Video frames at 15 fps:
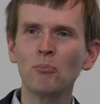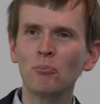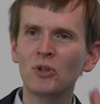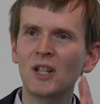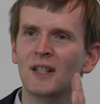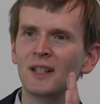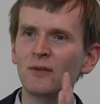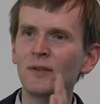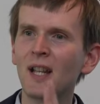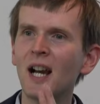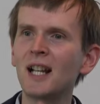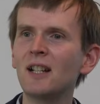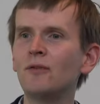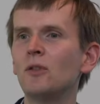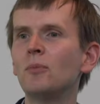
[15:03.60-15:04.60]
przez
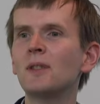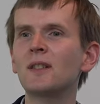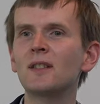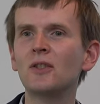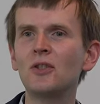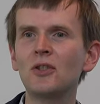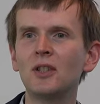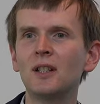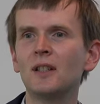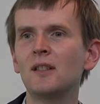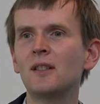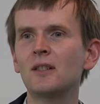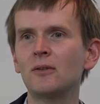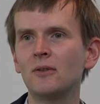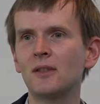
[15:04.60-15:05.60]
wiarę w obecności
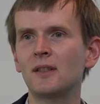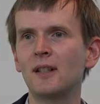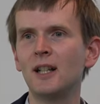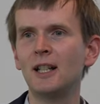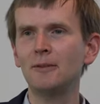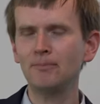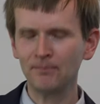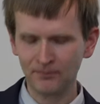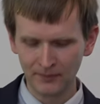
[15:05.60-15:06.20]
Chrystusa,